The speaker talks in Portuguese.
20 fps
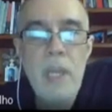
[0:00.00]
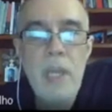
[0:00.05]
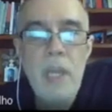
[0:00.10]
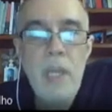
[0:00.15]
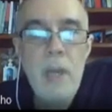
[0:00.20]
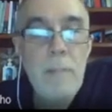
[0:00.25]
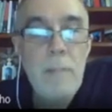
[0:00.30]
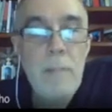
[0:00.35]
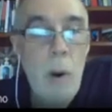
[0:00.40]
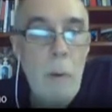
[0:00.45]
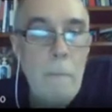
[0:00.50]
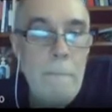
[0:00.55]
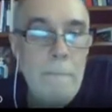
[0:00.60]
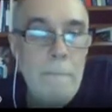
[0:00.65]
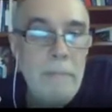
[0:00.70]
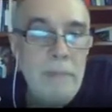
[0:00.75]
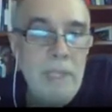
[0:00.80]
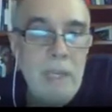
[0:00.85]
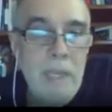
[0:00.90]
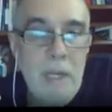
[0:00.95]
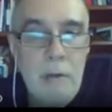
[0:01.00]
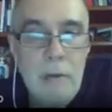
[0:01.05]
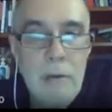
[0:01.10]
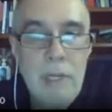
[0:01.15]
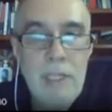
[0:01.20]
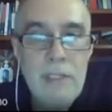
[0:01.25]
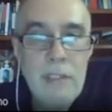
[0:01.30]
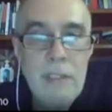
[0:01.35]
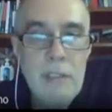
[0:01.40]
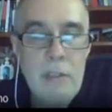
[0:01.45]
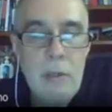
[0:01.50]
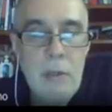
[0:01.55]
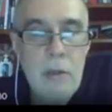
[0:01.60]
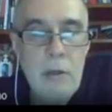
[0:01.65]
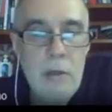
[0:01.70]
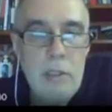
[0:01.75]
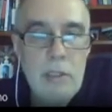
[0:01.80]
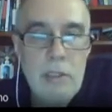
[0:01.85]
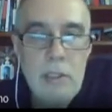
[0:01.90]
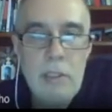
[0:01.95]
Bom, então essas
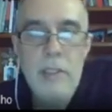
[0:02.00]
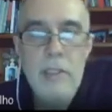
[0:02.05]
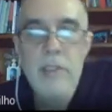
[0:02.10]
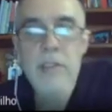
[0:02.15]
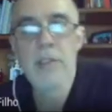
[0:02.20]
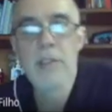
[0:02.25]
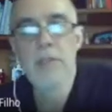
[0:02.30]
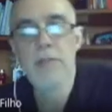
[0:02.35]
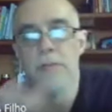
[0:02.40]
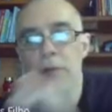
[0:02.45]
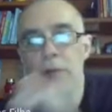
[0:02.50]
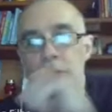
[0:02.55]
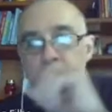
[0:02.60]
lógicas foram